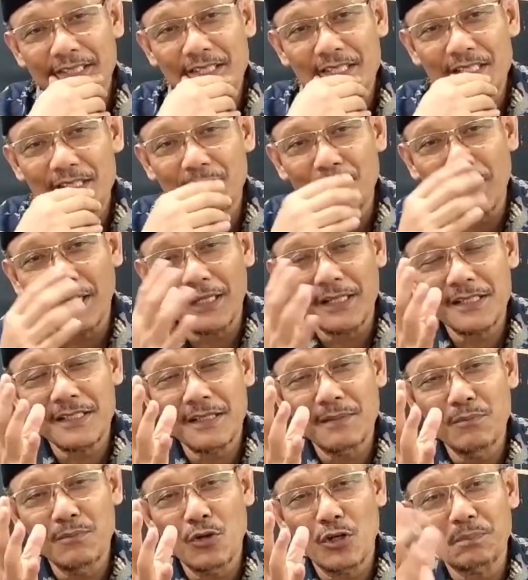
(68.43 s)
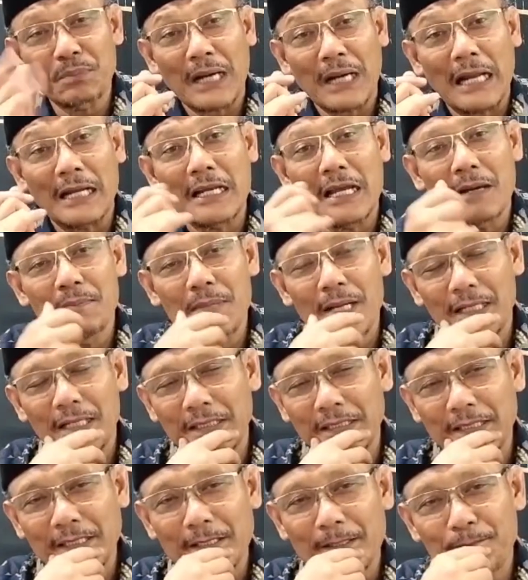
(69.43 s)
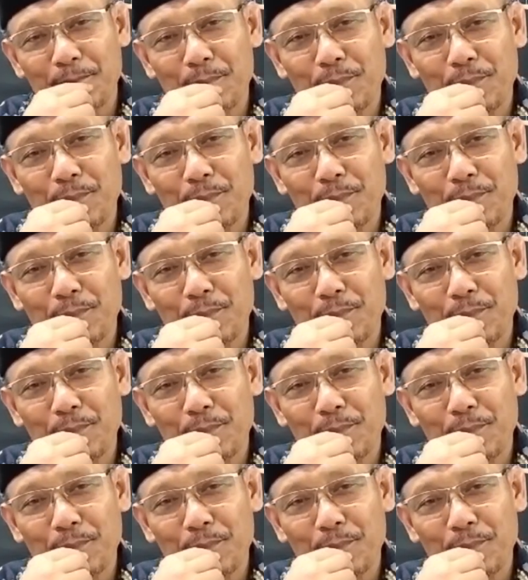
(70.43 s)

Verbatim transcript: sebagai simbol peradaban ya,